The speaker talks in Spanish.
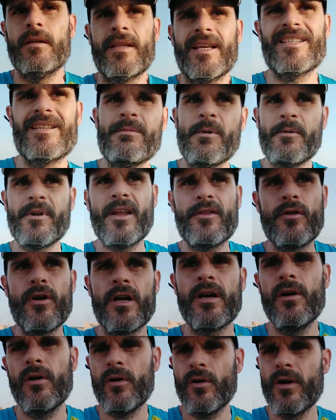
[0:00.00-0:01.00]
estás siempre mirando
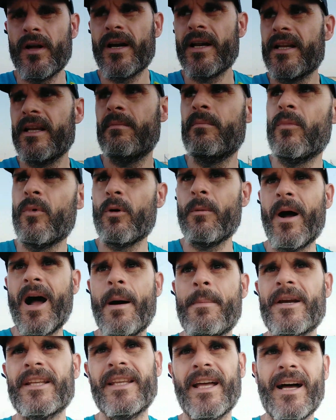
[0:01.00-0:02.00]
el reloj, el ritmo,
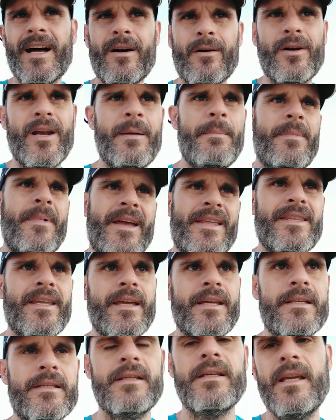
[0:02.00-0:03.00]
vas apretado, les
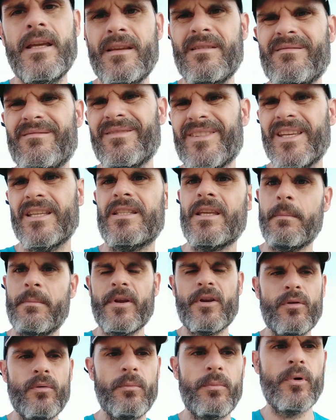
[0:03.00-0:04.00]
metes y se
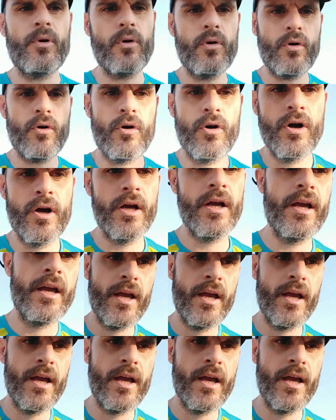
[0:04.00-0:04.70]
pierde un poco